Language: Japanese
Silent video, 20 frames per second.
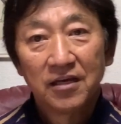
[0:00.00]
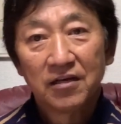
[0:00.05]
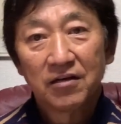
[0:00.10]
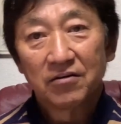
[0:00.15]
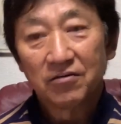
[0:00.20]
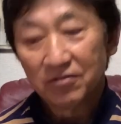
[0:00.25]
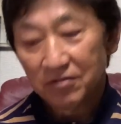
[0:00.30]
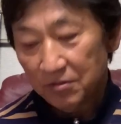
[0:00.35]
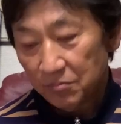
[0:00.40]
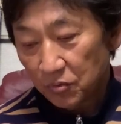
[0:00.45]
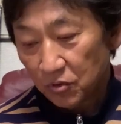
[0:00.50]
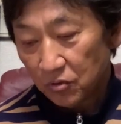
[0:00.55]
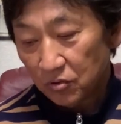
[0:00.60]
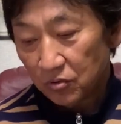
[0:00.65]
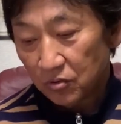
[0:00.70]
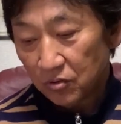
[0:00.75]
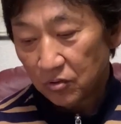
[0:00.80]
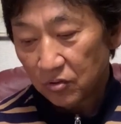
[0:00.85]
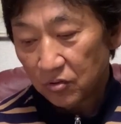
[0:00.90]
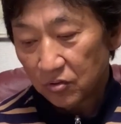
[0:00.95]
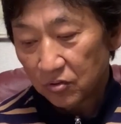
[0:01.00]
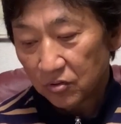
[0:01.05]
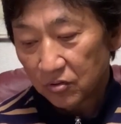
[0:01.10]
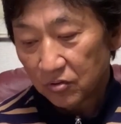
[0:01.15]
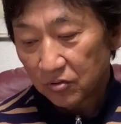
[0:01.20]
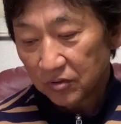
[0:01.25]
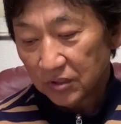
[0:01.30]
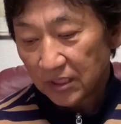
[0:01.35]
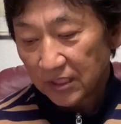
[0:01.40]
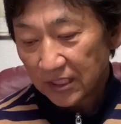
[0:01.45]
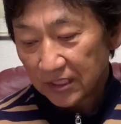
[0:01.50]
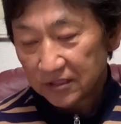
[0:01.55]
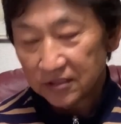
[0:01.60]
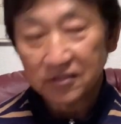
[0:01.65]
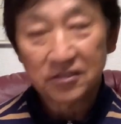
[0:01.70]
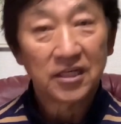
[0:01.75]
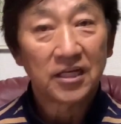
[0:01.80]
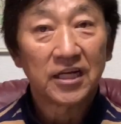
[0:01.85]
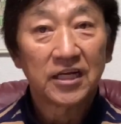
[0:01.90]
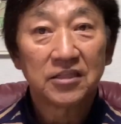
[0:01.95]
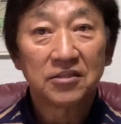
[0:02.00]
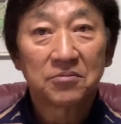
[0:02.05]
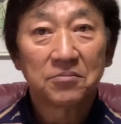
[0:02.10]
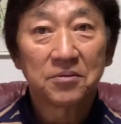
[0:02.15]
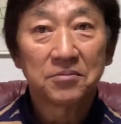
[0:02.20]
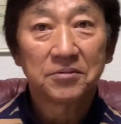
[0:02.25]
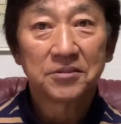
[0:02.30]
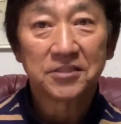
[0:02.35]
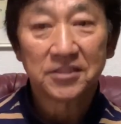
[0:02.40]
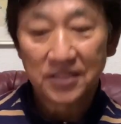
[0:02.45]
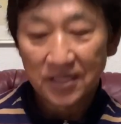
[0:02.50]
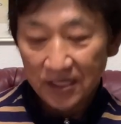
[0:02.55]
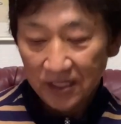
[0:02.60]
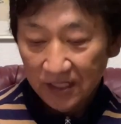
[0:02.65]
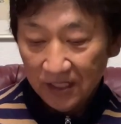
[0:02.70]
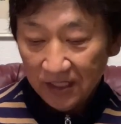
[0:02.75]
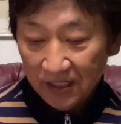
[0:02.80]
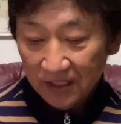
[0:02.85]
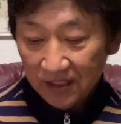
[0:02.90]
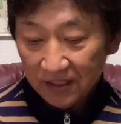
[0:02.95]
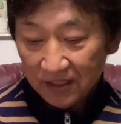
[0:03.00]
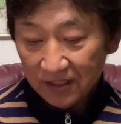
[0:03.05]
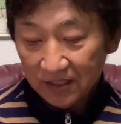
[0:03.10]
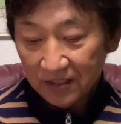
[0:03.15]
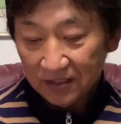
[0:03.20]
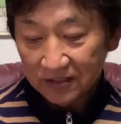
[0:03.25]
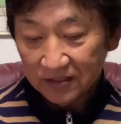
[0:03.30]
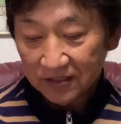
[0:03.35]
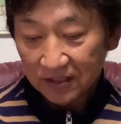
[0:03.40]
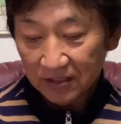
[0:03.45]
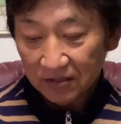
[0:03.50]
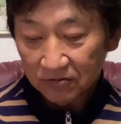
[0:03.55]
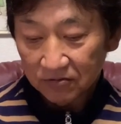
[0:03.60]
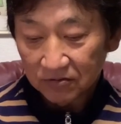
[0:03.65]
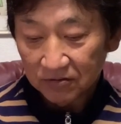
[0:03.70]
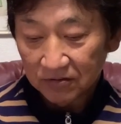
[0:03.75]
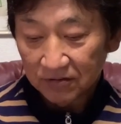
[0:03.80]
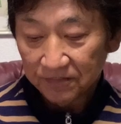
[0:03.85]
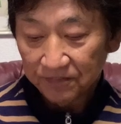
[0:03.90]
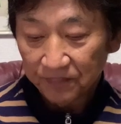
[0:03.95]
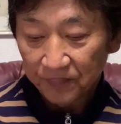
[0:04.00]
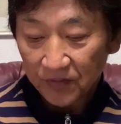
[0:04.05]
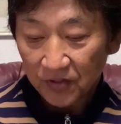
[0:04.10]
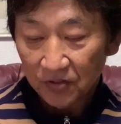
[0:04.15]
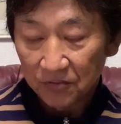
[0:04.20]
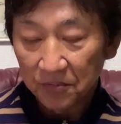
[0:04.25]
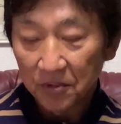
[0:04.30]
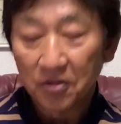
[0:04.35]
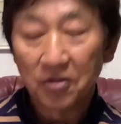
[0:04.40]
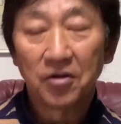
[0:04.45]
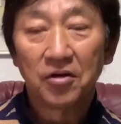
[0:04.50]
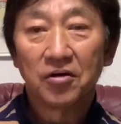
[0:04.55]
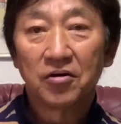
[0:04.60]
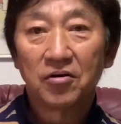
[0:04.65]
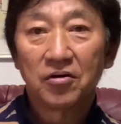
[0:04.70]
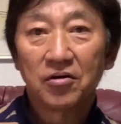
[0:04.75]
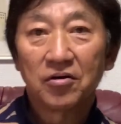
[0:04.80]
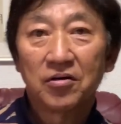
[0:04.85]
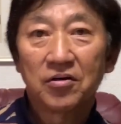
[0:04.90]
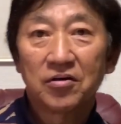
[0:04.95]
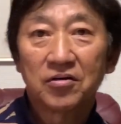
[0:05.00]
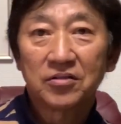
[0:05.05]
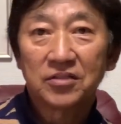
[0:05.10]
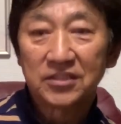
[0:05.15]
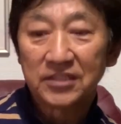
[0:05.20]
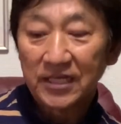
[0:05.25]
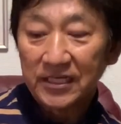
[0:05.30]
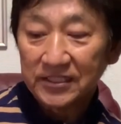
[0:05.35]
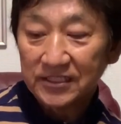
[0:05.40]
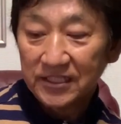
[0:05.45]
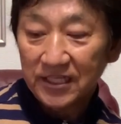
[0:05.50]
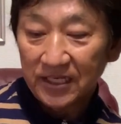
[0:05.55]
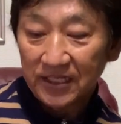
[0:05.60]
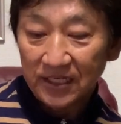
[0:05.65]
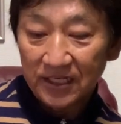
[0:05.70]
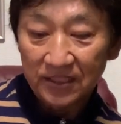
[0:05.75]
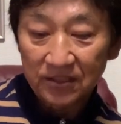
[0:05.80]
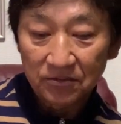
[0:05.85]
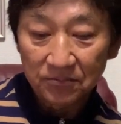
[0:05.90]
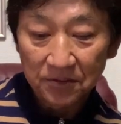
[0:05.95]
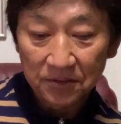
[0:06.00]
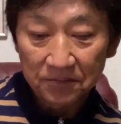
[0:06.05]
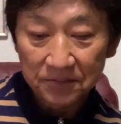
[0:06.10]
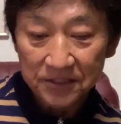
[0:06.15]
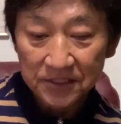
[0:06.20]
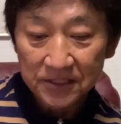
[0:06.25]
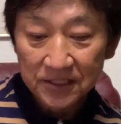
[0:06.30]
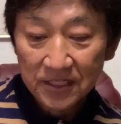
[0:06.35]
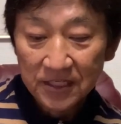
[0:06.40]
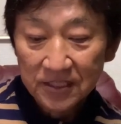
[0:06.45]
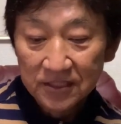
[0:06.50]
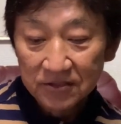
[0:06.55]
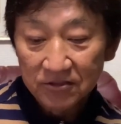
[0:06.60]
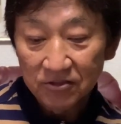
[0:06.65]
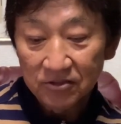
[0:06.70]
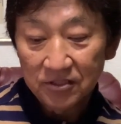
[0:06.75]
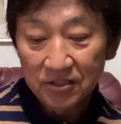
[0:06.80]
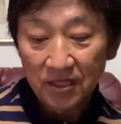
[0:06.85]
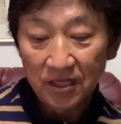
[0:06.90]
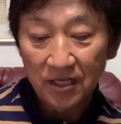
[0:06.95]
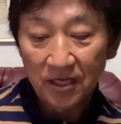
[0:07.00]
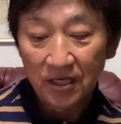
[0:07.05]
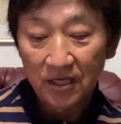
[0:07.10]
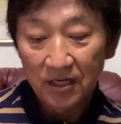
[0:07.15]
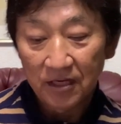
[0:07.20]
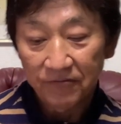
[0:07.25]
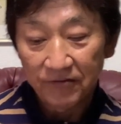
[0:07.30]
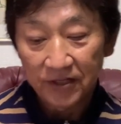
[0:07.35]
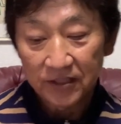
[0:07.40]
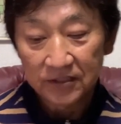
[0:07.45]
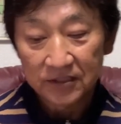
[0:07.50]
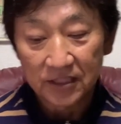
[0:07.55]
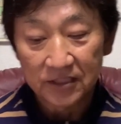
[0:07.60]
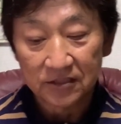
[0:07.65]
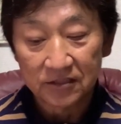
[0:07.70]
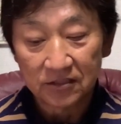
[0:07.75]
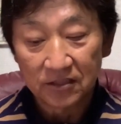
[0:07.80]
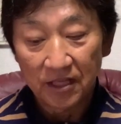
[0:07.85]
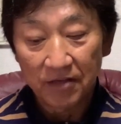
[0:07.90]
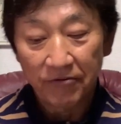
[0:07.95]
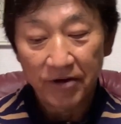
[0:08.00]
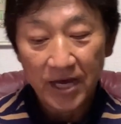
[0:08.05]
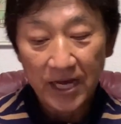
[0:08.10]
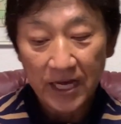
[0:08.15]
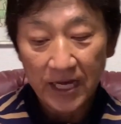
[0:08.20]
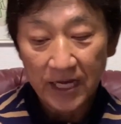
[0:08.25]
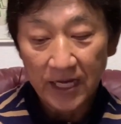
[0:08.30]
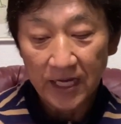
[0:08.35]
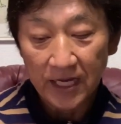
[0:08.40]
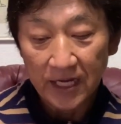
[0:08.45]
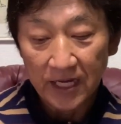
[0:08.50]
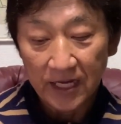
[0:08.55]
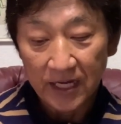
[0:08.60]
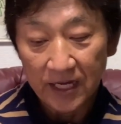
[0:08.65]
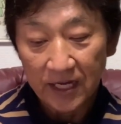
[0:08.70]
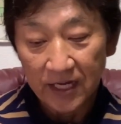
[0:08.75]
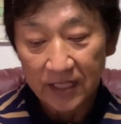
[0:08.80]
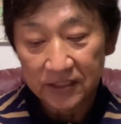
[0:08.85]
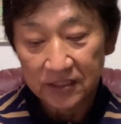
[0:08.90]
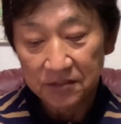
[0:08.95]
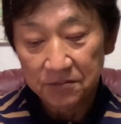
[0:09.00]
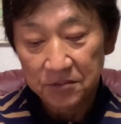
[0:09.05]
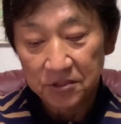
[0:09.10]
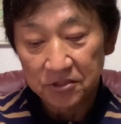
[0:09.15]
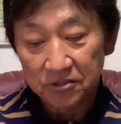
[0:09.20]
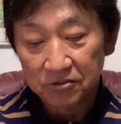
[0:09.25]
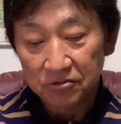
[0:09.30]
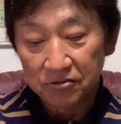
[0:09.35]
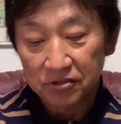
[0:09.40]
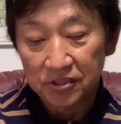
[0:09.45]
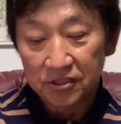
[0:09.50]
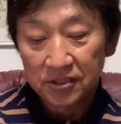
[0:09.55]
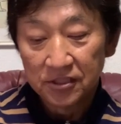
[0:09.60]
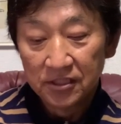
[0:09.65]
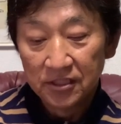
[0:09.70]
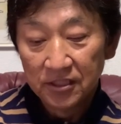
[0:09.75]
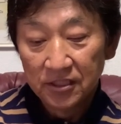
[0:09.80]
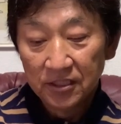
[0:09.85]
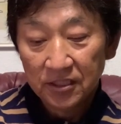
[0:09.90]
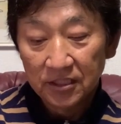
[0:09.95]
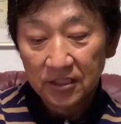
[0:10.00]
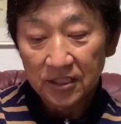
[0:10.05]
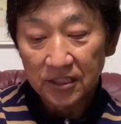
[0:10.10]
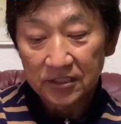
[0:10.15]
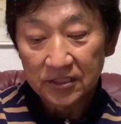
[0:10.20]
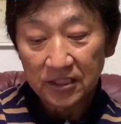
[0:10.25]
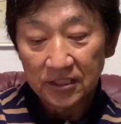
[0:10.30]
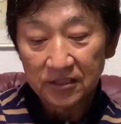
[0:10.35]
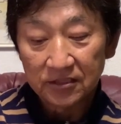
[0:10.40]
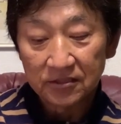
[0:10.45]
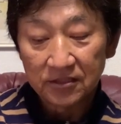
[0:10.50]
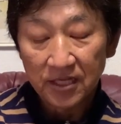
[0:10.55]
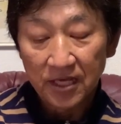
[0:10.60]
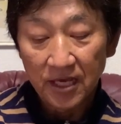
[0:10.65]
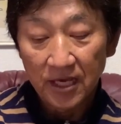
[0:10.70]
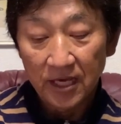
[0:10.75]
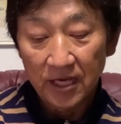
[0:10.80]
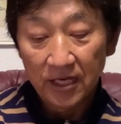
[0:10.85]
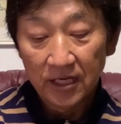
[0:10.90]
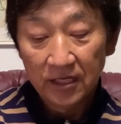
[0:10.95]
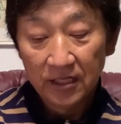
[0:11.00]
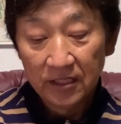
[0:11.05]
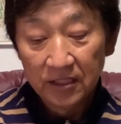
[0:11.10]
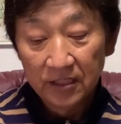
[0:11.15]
これはもうこんな打率じゃないと思いますね、えー、菅野君これも期待したいなと思いますそして、えー、ファイターズでは清水勇志キャッチャーですね